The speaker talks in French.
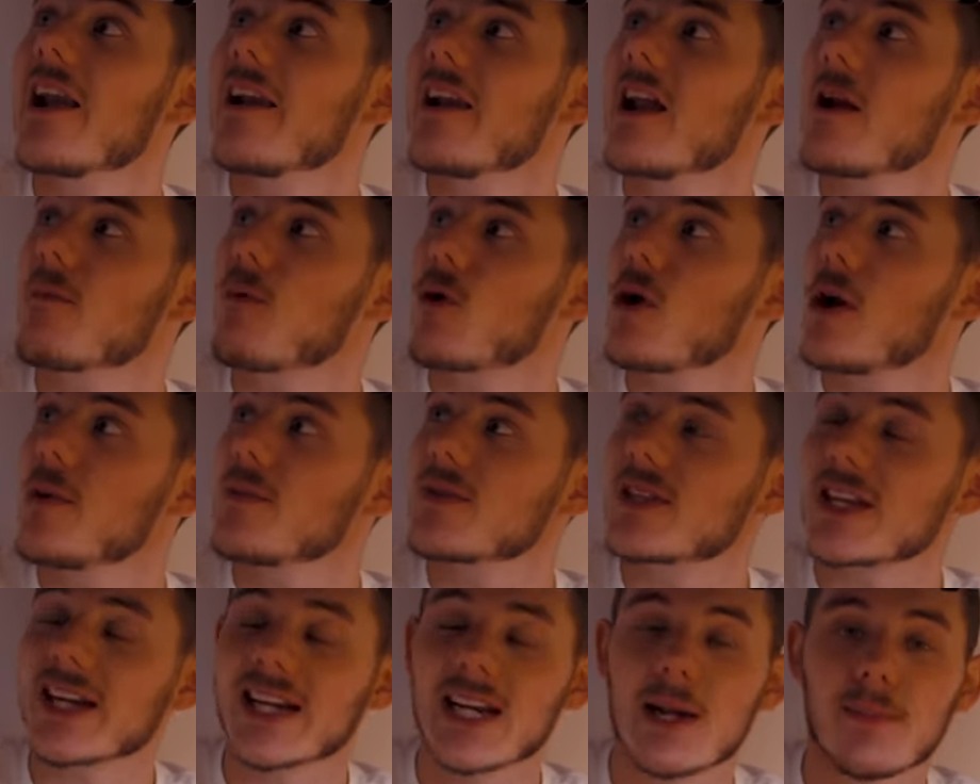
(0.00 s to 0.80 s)
Là, le
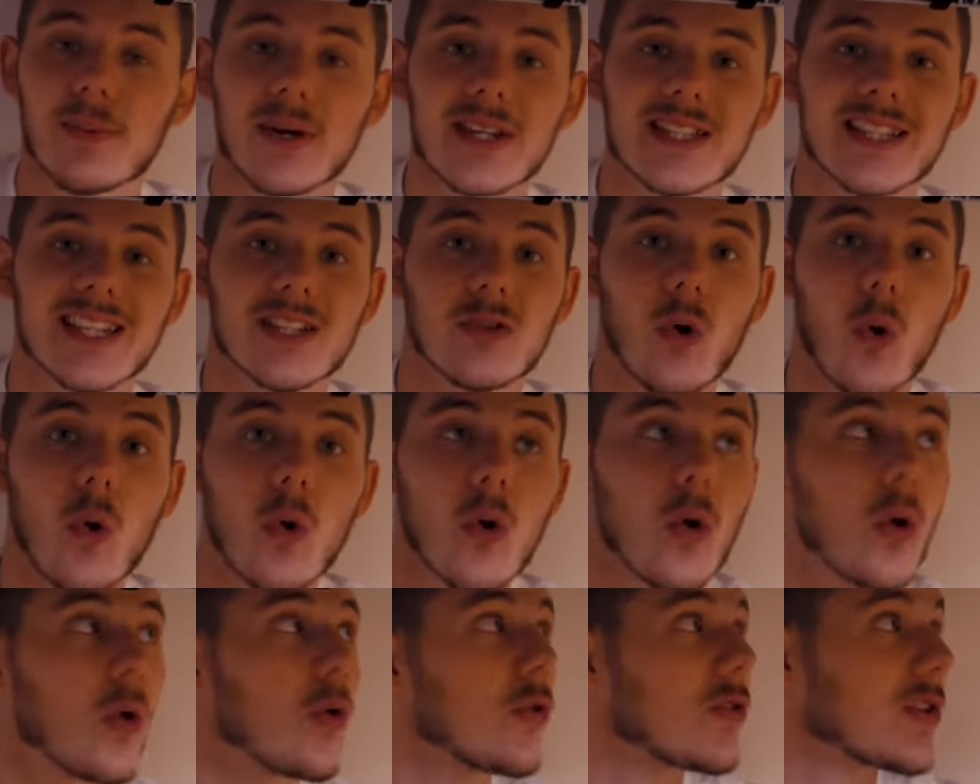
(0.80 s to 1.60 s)
problème, c'est que la prise est
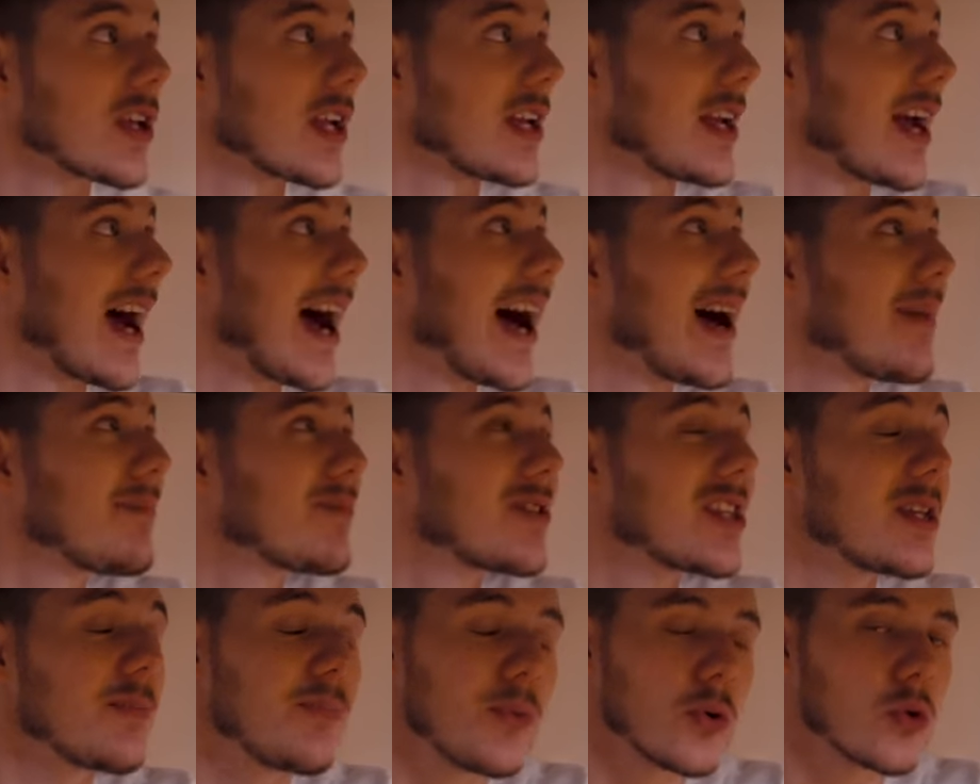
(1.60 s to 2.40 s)
trop grosse, elle est un
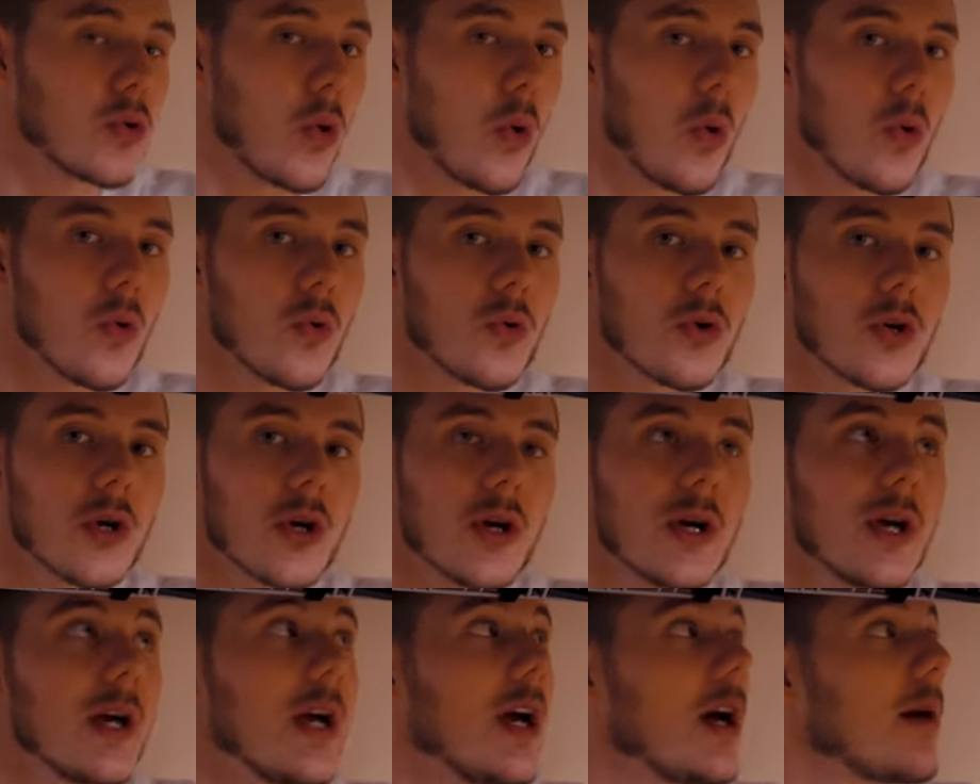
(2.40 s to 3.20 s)
petit peu trop
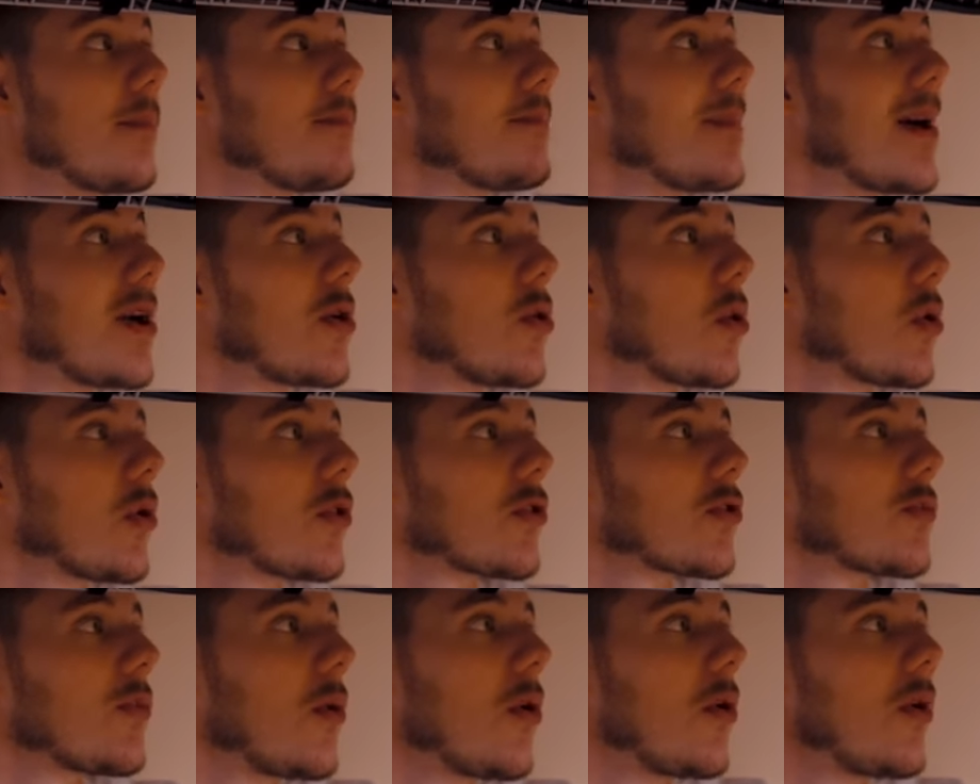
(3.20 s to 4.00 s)
longue,
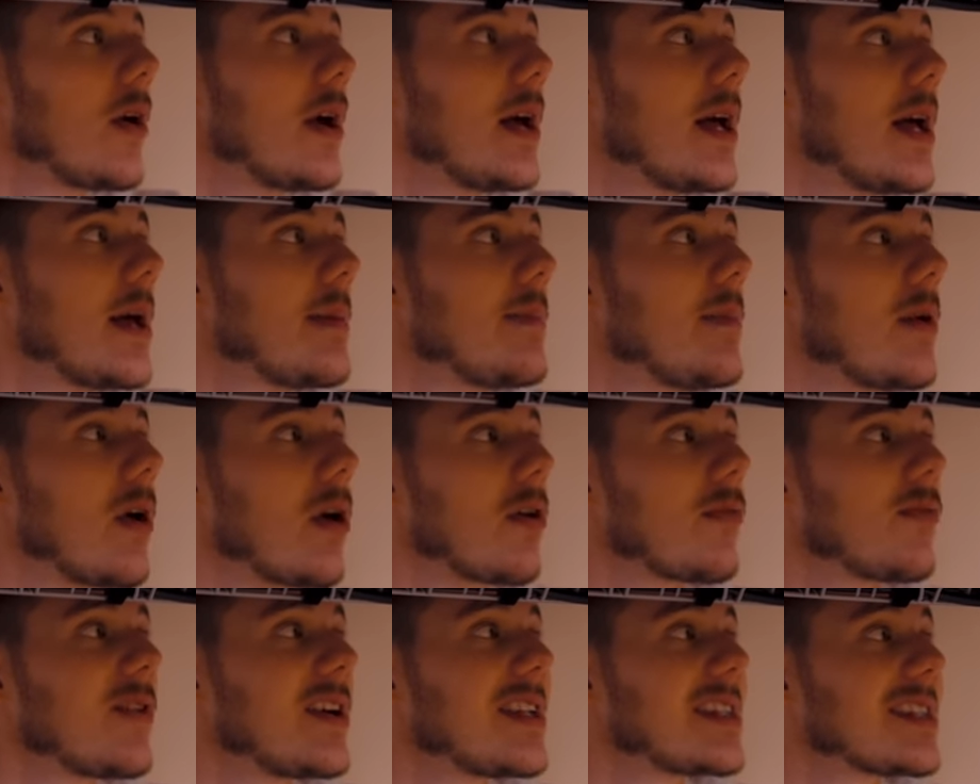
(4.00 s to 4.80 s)
malheureusement. Mais
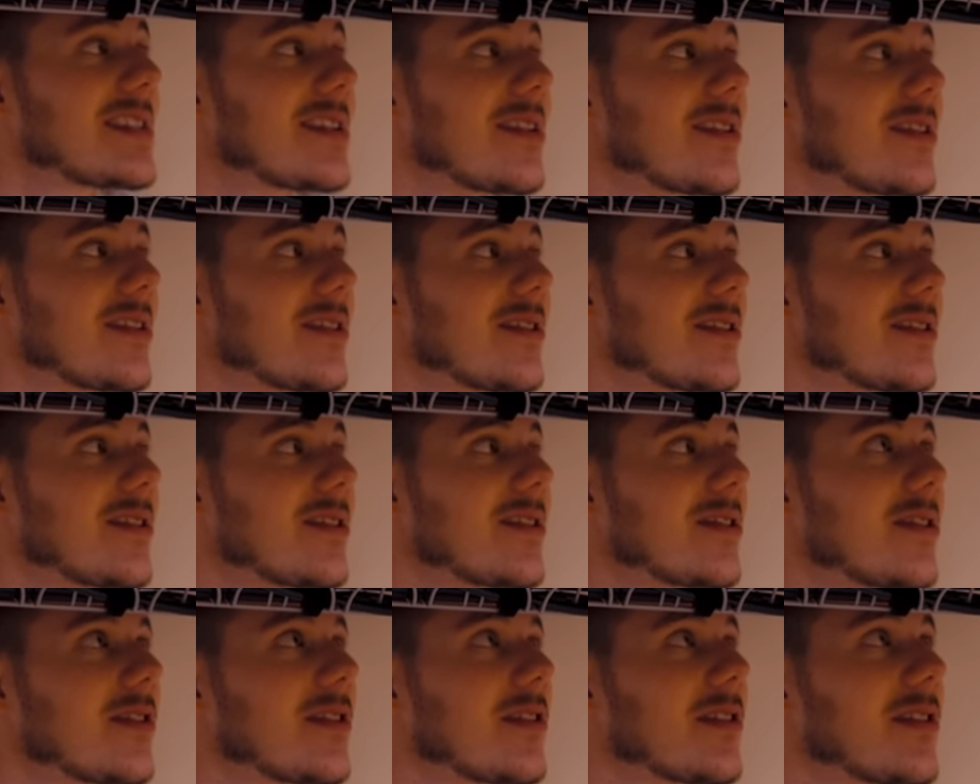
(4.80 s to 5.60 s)
en fait, il
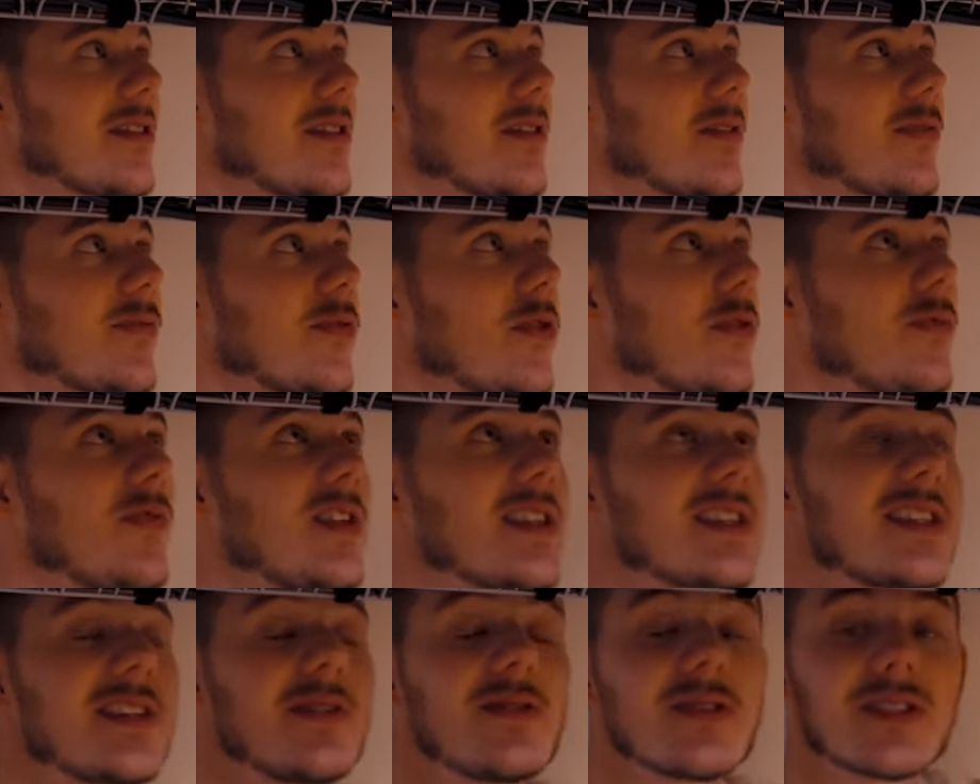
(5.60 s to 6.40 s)
euh, faut
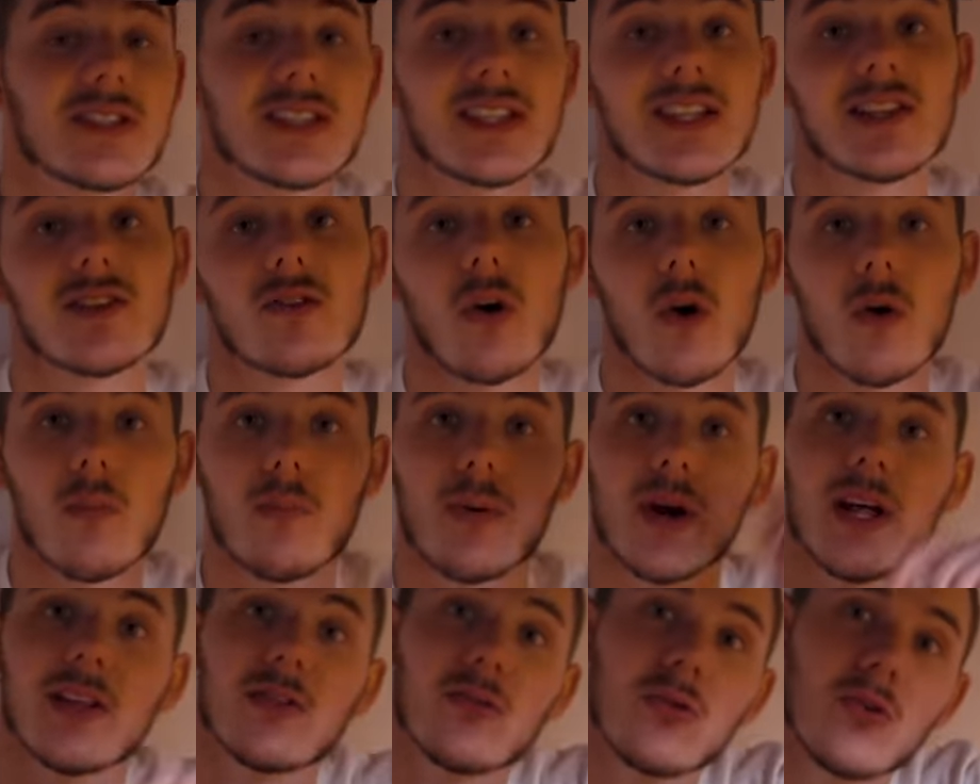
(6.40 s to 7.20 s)
visser aussi dans le
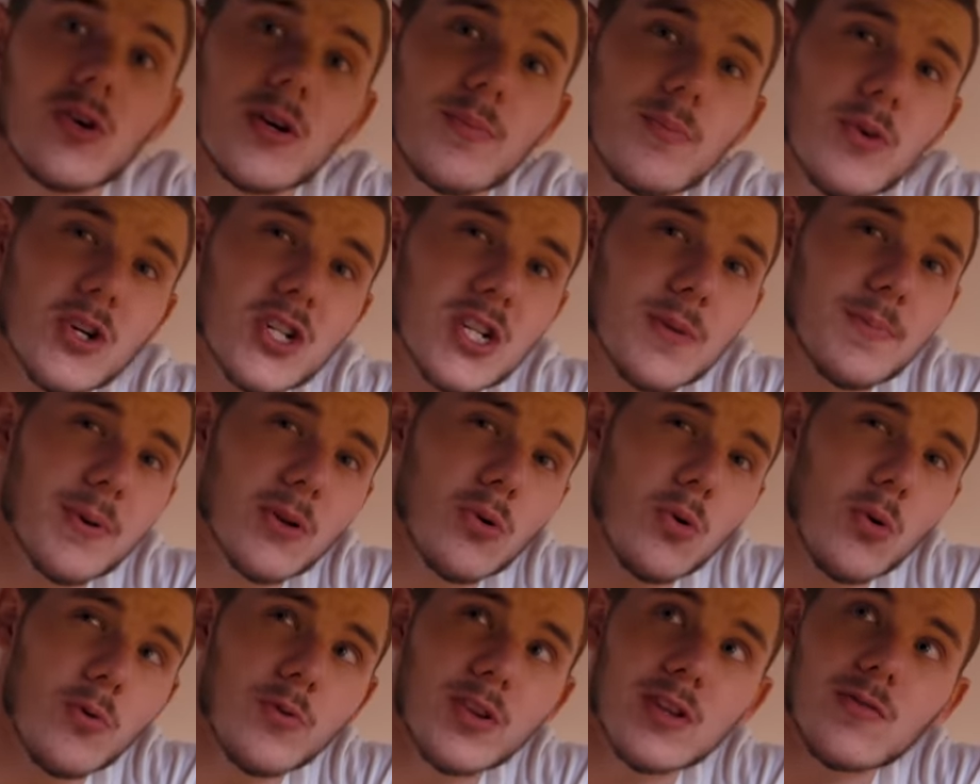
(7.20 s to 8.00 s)
plateau. Et moi, j'ai
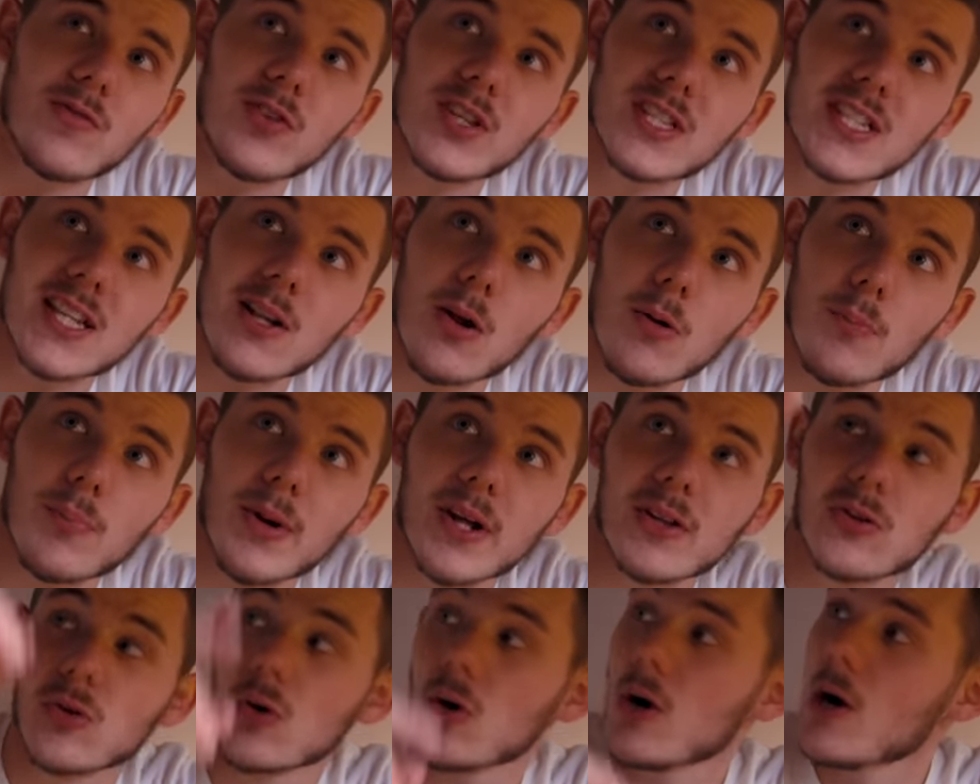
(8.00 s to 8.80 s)
pas trop envie de visser dans le
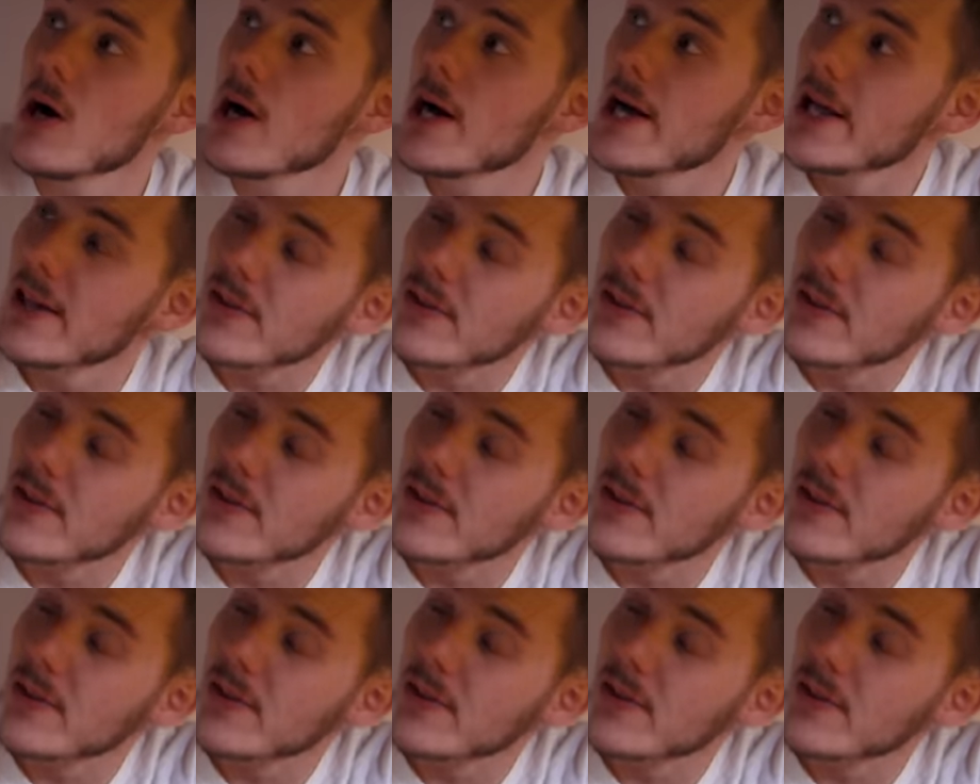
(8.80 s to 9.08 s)
plateau.